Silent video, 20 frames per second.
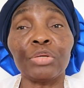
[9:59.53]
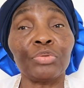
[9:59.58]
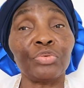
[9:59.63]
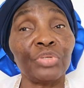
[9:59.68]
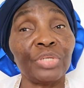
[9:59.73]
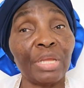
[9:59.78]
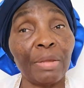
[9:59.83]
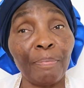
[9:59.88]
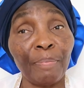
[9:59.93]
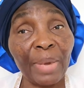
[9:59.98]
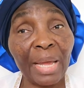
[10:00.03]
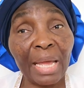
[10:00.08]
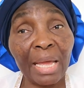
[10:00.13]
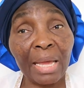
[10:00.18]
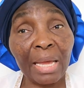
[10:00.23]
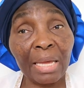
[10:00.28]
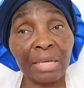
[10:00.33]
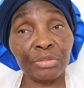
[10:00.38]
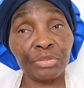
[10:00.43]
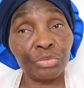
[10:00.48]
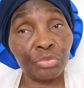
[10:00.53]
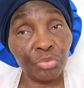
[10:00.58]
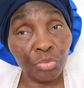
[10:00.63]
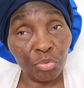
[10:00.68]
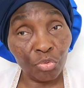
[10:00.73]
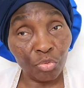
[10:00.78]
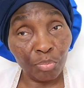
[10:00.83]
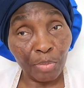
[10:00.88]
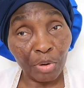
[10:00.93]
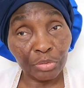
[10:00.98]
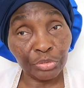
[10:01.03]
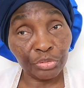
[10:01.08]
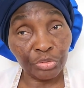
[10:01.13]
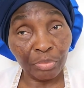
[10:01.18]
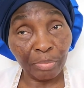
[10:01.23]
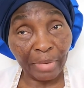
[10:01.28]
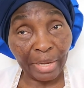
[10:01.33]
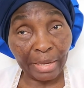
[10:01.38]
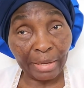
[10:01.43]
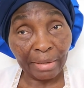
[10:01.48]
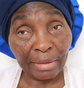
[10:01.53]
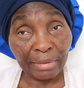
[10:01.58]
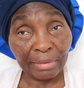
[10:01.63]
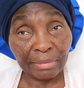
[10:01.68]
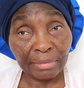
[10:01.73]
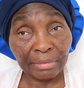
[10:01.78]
que tu n'es pas sur le bon chemin.